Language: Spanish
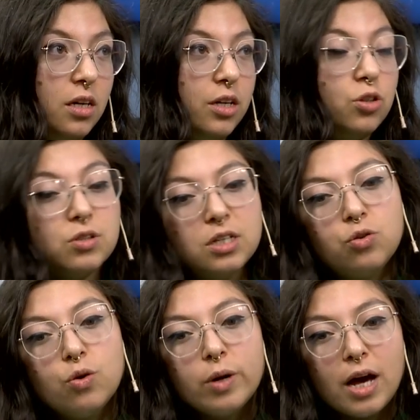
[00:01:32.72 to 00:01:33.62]
Entonces,
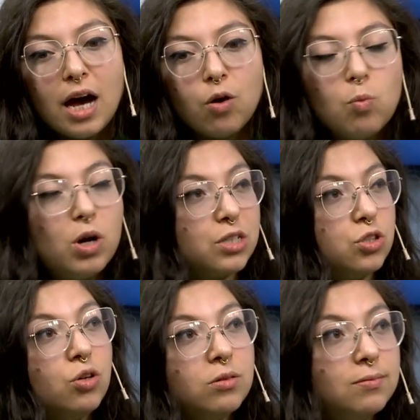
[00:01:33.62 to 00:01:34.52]
esto es una
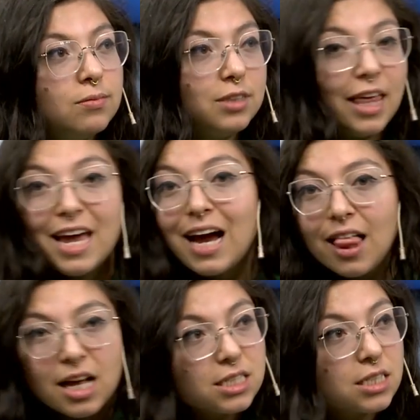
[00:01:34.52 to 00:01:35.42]
acumulación de
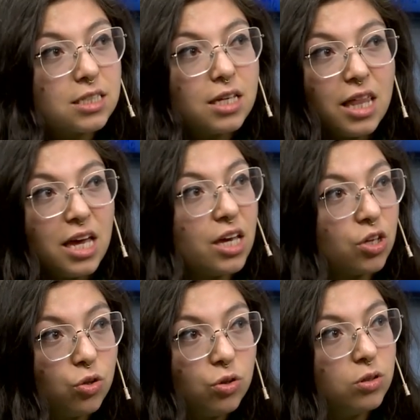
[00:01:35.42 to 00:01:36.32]
décadas de
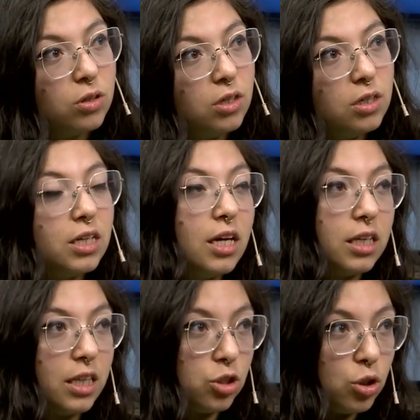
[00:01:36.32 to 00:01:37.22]
esto que
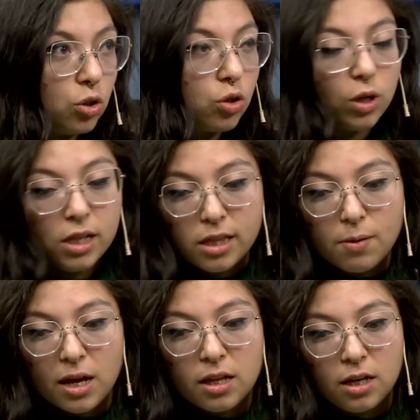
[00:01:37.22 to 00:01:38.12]
estalló con el
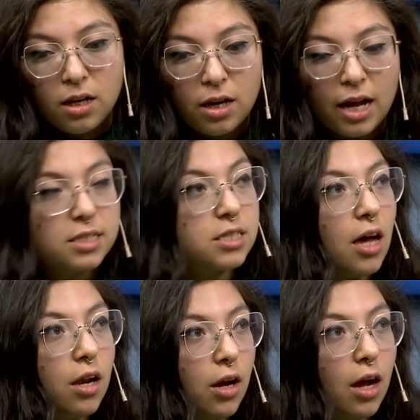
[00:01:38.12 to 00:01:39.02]
tema del
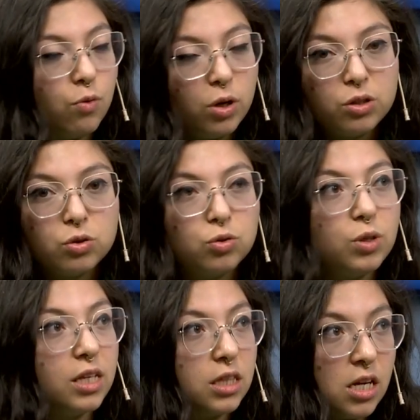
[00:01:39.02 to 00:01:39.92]
alza al, boleto
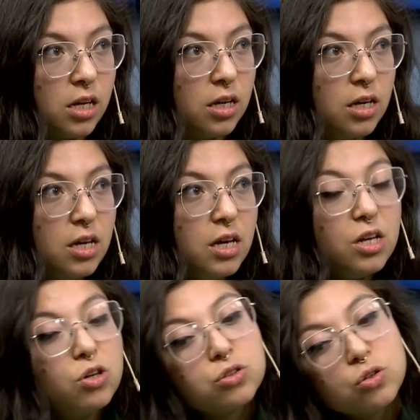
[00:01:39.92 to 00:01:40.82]
estudiantil.
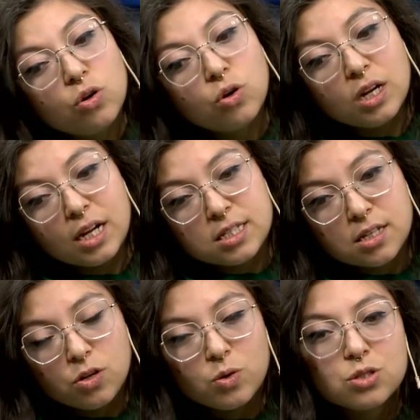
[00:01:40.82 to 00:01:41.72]
No solo con el
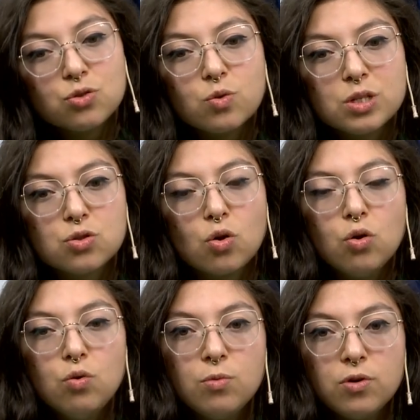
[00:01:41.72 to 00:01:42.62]
alza, no es, no es
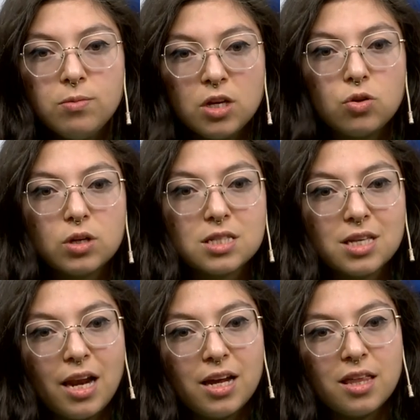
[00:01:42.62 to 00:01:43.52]
solo un movimiento que
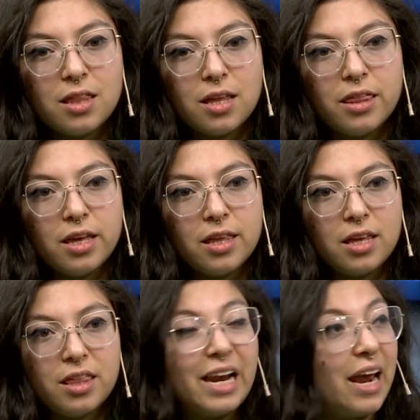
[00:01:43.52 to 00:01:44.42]
sale desde,
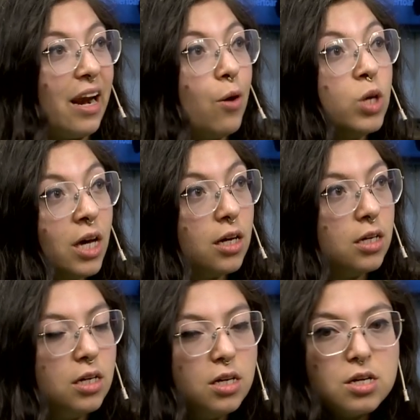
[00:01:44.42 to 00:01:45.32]
desde la rabia,
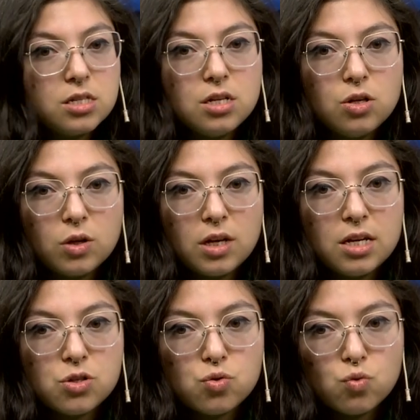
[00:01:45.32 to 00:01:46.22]
sino
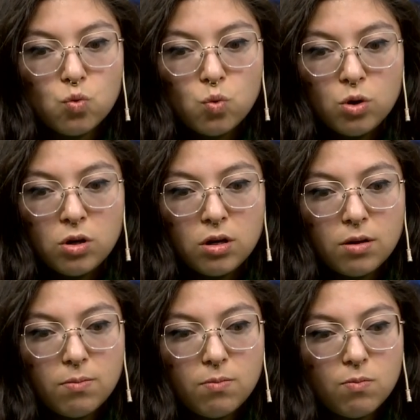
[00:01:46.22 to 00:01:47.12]
que es un
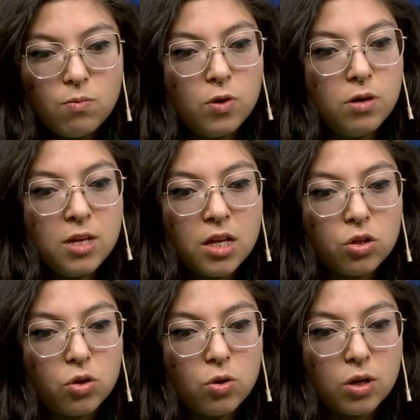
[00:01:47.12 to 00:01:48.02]

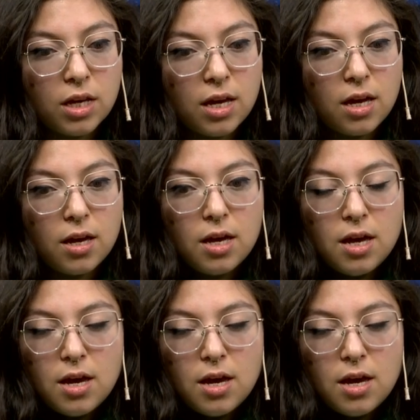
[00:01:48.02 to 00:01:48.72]
movimiento que